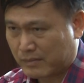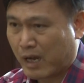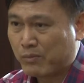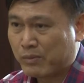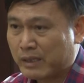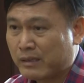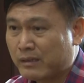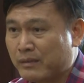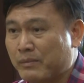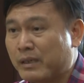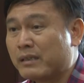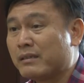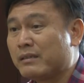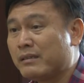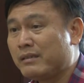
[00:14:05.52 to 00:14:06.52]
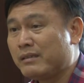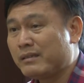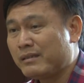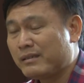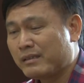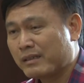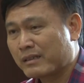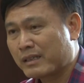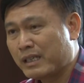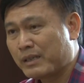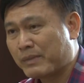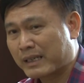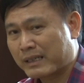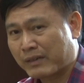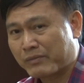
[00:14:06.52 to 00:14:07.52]
ông ấy mới khi
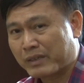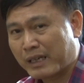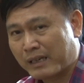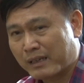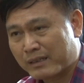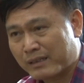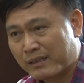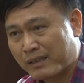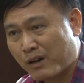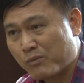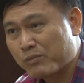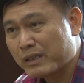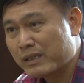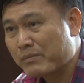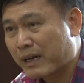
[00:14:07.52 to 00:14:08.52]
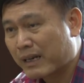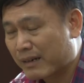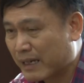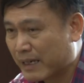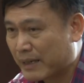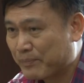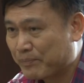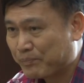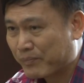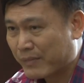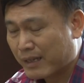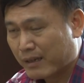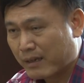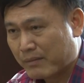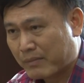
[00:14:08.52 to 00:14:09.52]
mà đặt vấn đề thì ông ấy bảo là
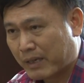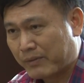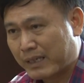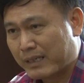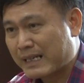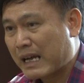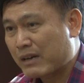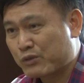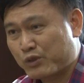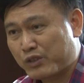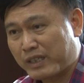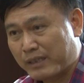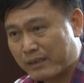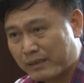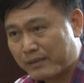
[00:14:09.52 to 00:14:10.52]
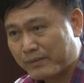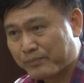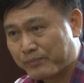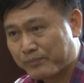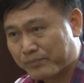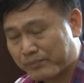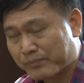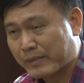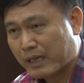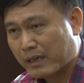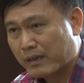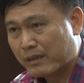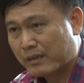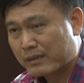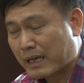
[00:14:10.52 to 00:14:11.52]
mày phải tao suy nghĩ đó ừ.
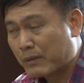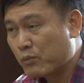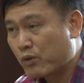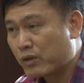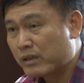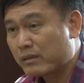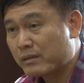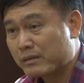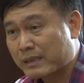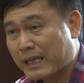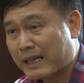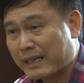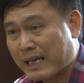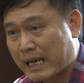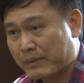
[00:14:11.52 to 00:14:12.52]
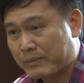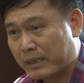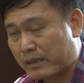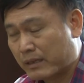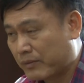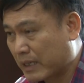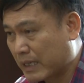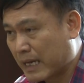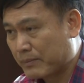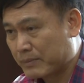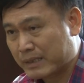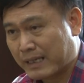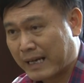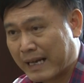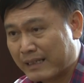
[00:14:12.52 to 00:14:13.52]
tao muốn sang làm thì nó phải cảm
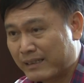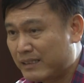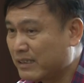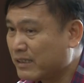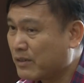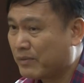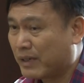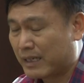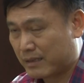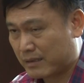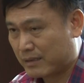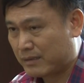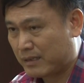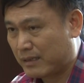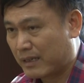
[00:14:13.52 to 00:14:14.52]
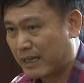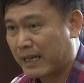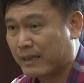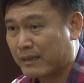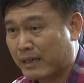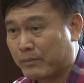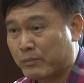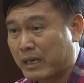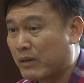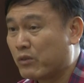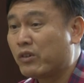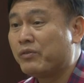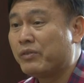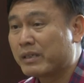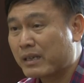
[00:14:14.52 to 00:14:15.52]
dự án chứ không phải là chỉ là làm một huấn
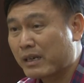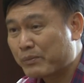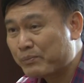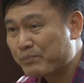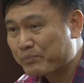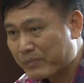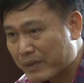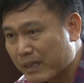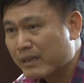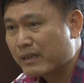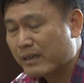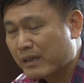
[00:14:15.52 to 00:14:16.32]
luyện viên không dạ.